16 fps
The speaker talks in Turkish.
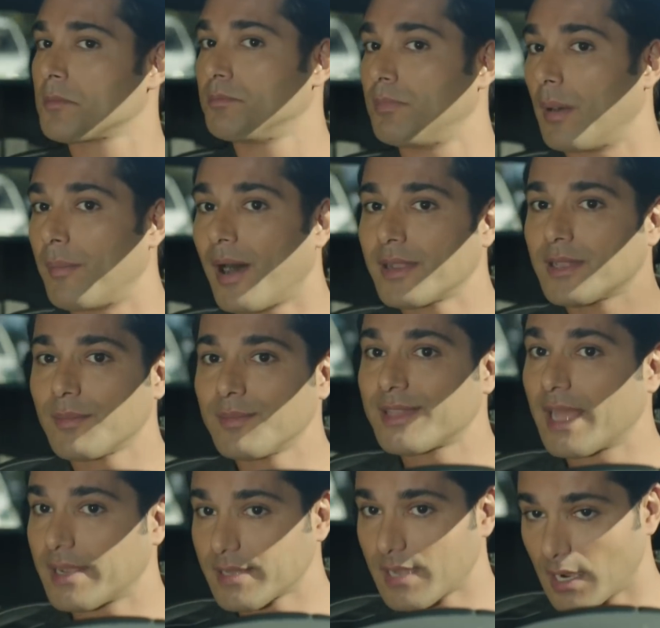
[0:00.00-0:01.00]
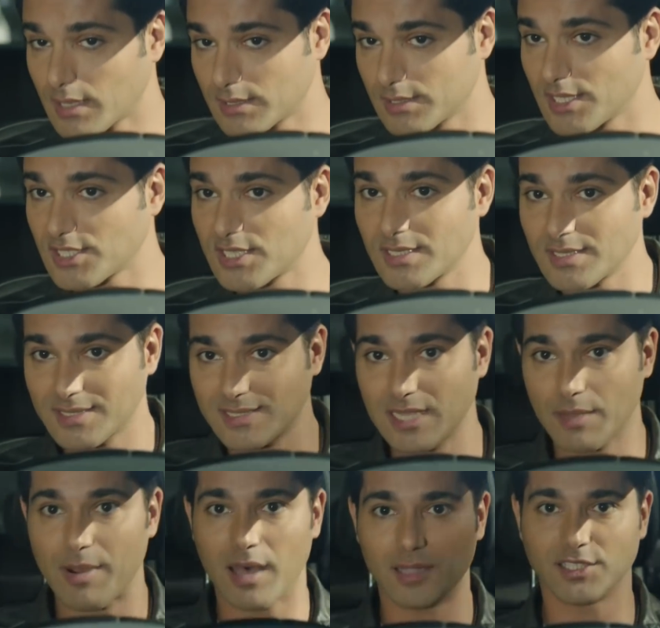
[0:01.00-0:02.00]
Babaannemin dernek arkadaşlarını
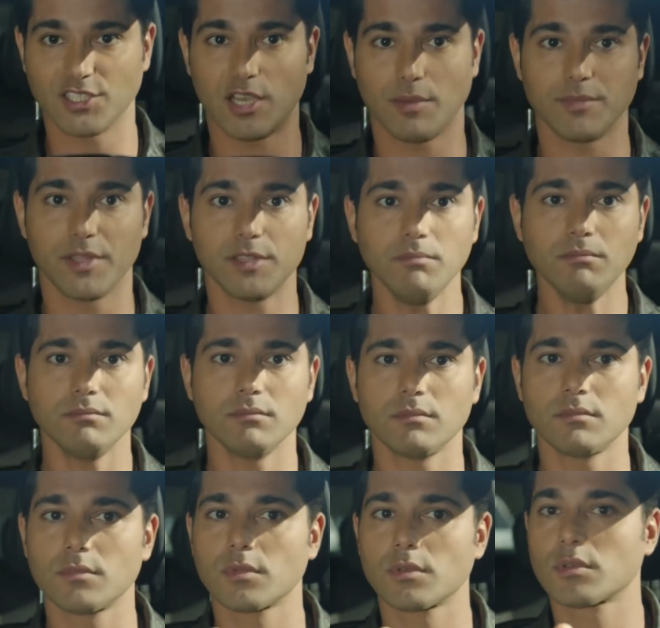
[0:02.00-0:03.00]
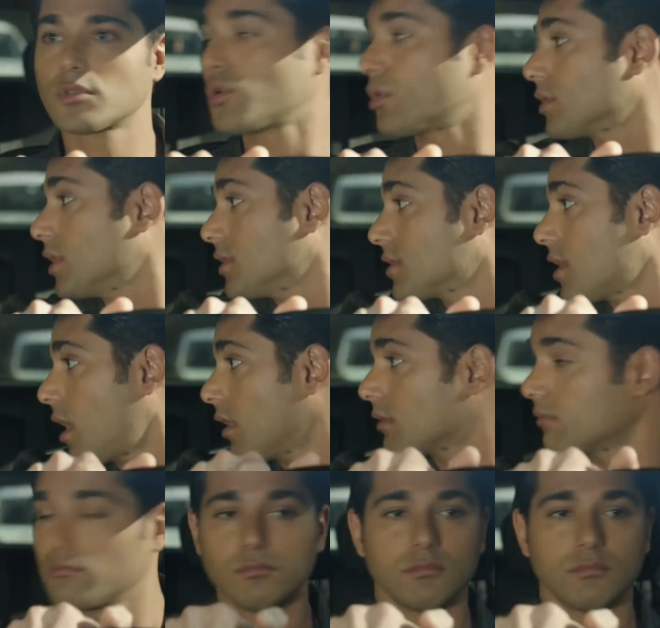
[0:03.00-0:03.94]
size bağlayacağım dedim. Sonra da izin aldım.